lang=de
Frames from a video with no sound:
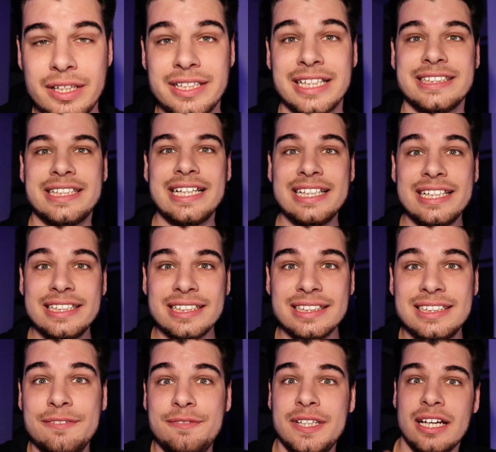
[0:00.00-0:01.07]
Tatsächlich sind
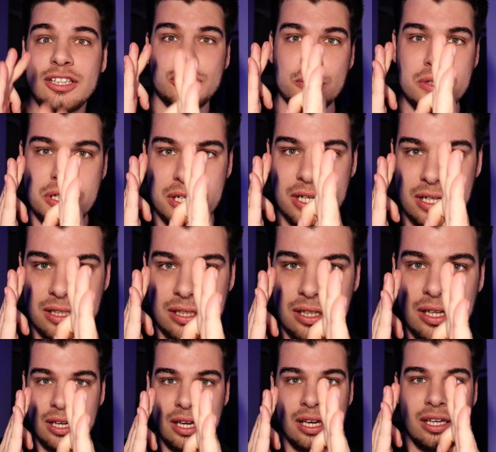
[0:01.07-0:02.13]
sie wie ein Schutzschild
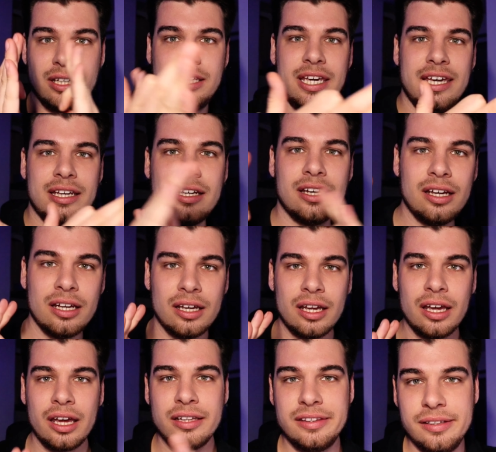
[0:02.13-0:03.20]
gegen
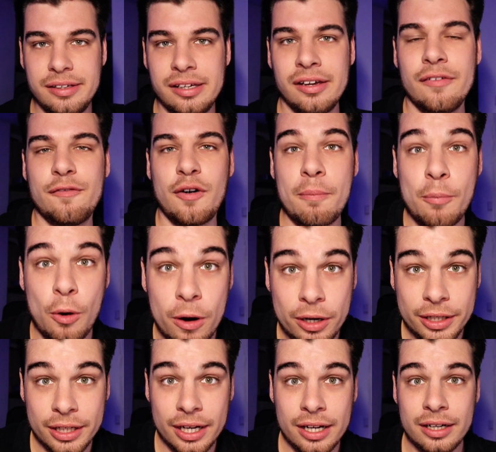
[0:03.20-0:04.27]
die
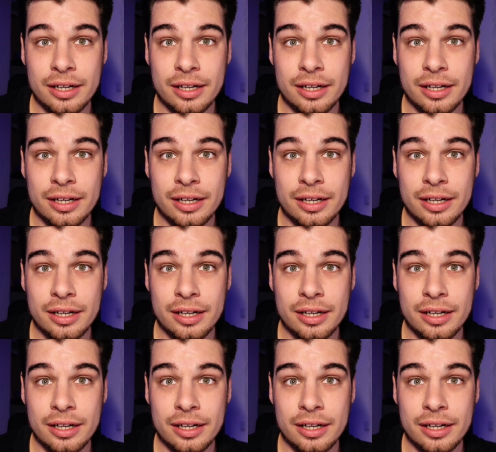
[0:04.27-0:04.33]
verborgenen